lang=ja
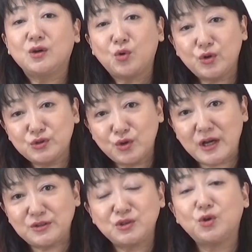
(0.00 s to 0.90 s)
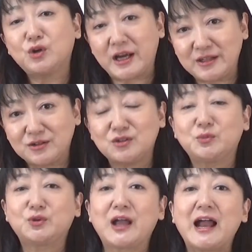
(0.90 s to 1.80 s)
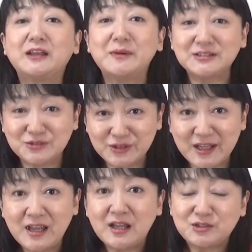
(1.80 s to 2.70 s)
交渉学協会っていうものがありますので